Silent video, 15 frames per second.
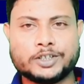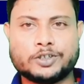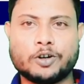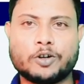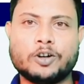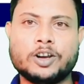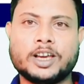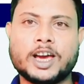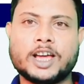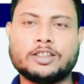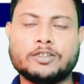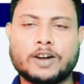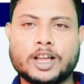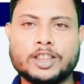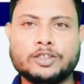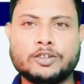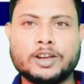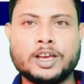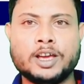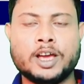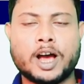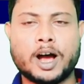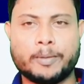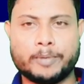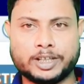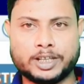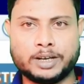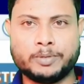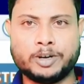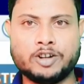সকলকে এতক্ষণ ধরে
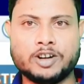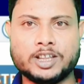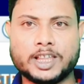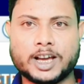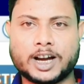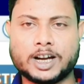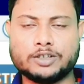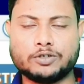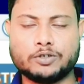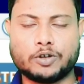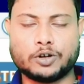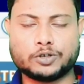আমাদের ভিডিওটি দেখার জন্য